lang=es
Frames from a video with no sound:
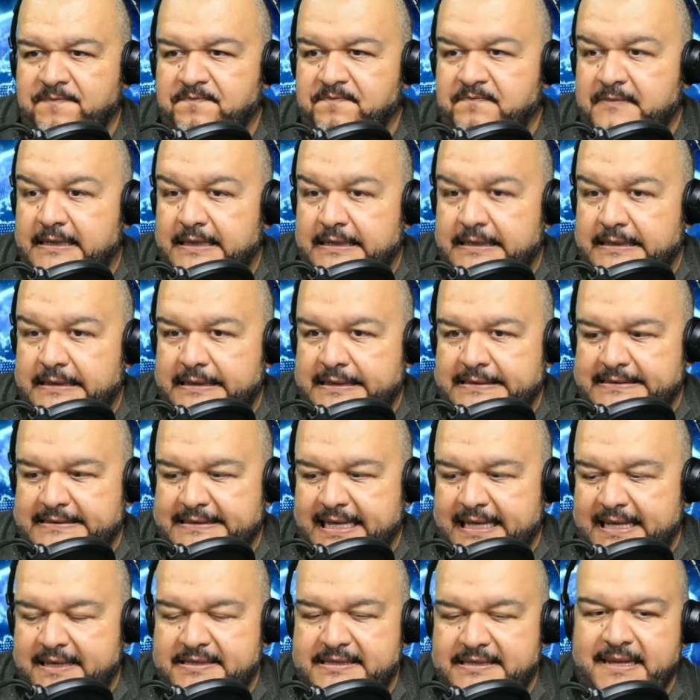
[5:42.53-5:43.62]
eh, este,
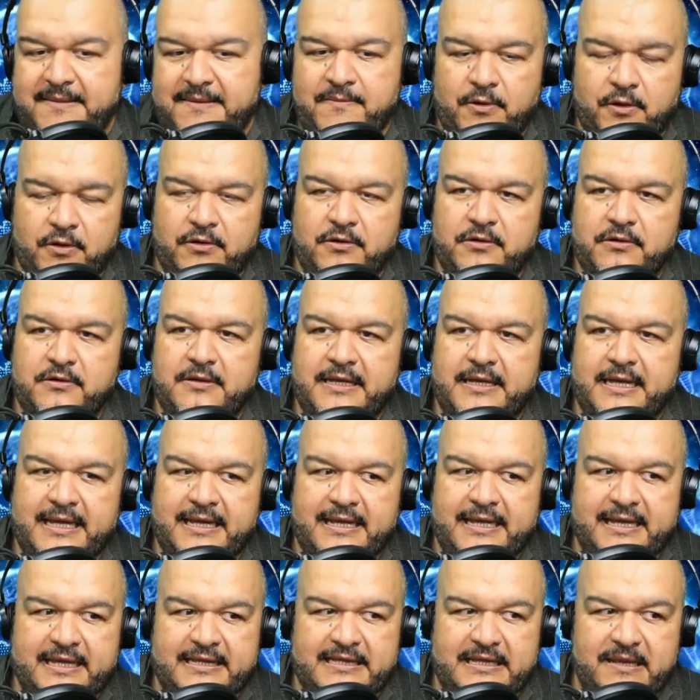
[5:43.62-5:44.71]
hay temor en
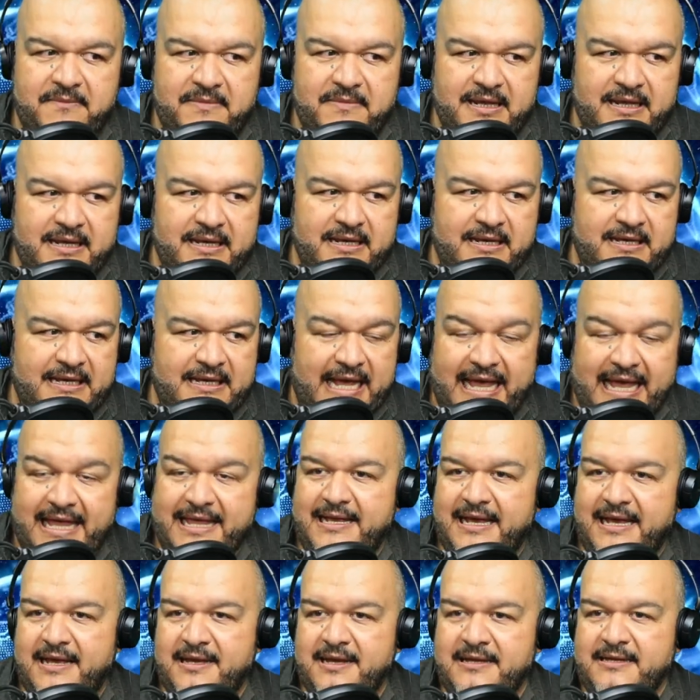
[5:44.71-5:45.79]
que también
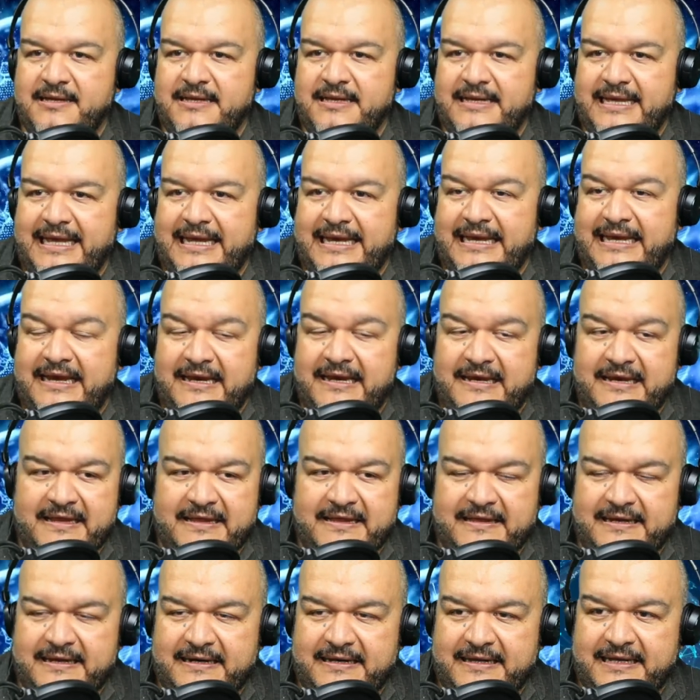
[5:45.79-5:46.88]
caiga el,
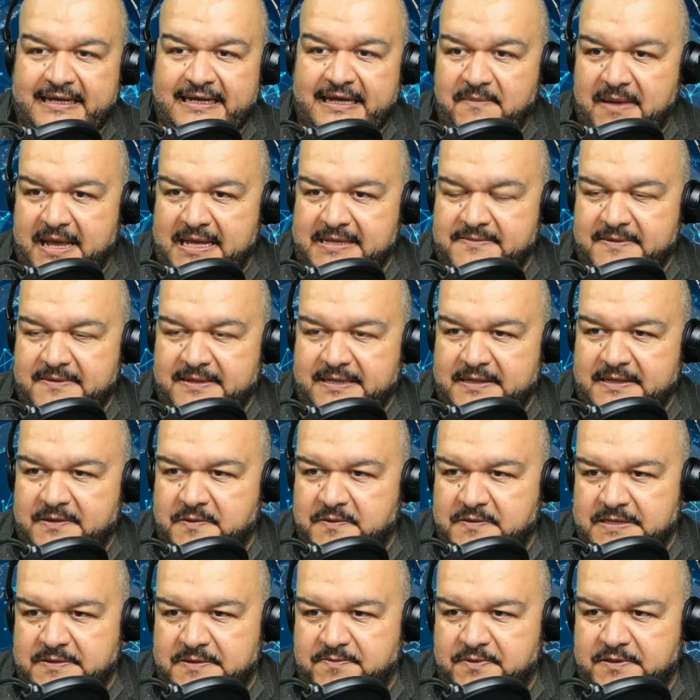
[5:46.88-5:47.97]
líder de Hamas, ¿verdad?
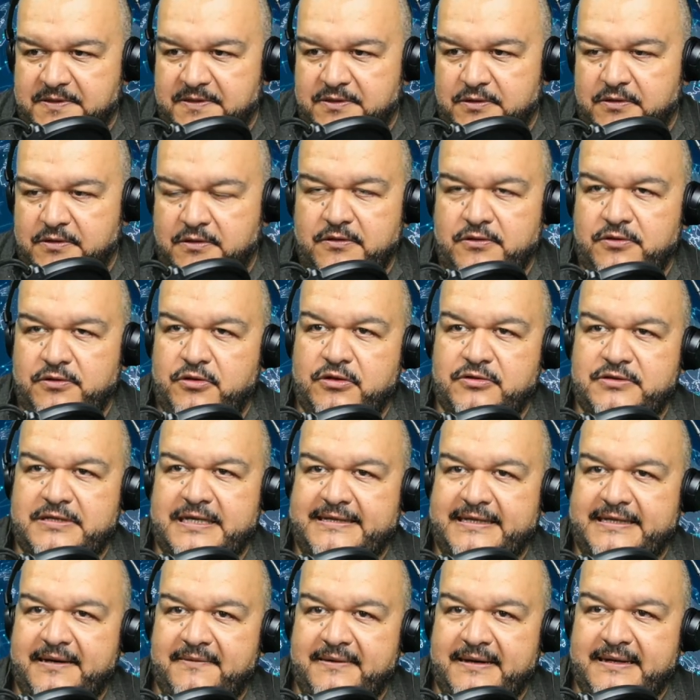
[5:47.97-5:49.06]
Entonces pues no, no se
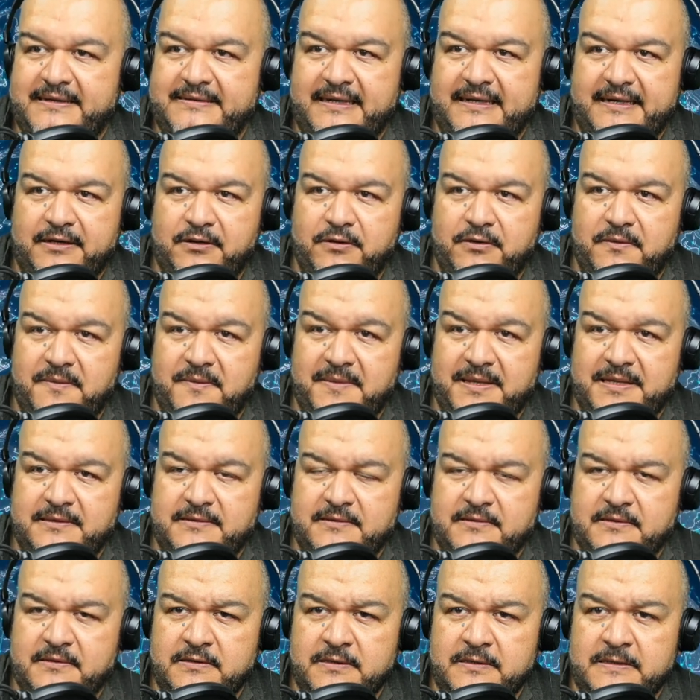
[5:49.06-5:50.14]
atreven a salir, obviamente.
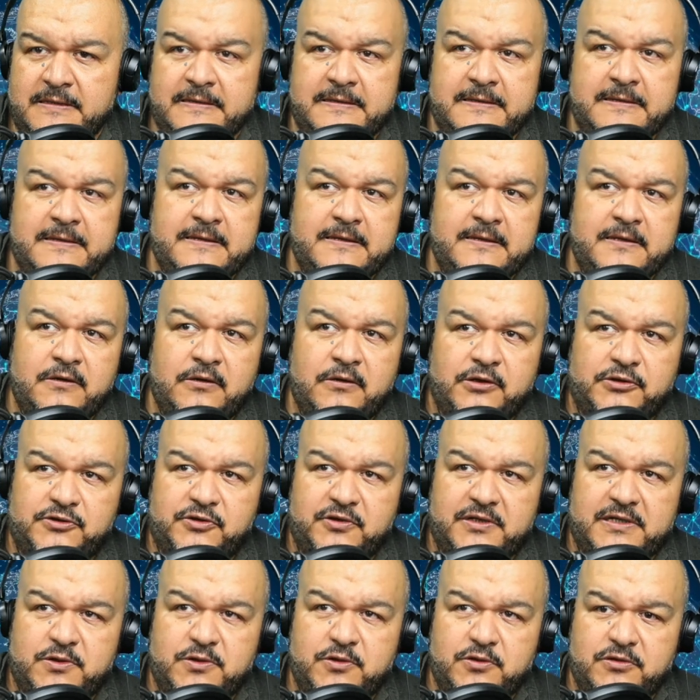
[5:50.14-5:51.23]
Otro
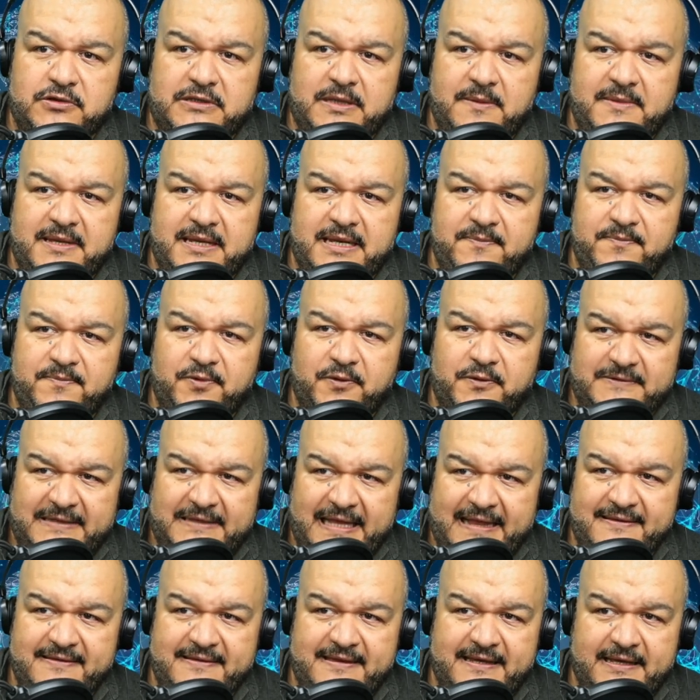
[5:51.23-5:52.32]
asunto también
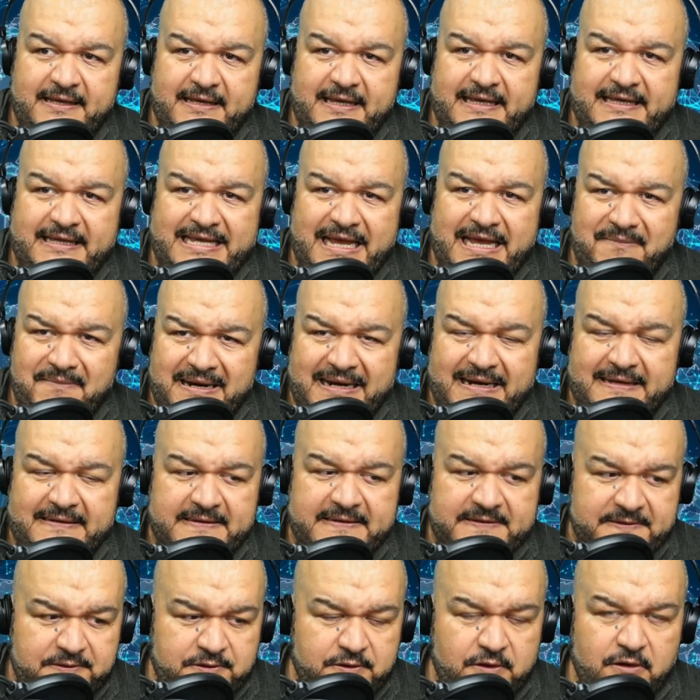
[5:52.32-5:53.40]
importante que llama la
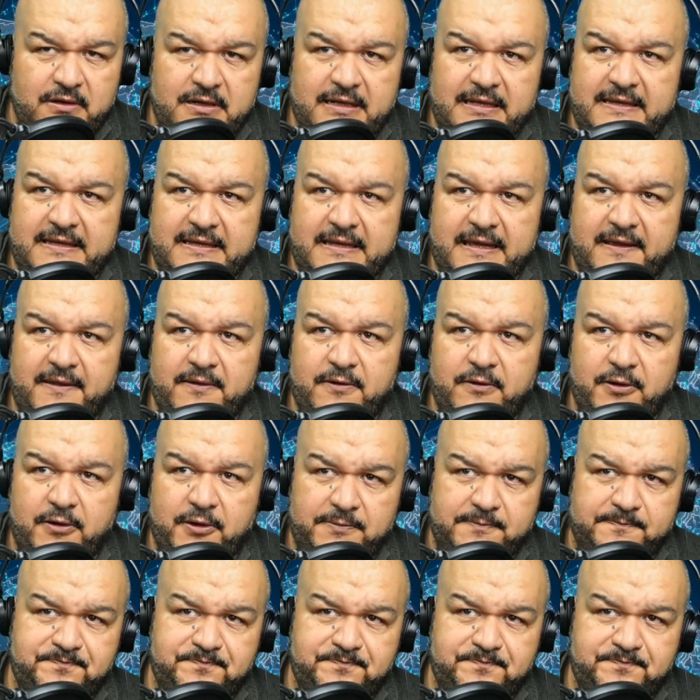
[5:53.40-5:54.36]
atención el día de hoy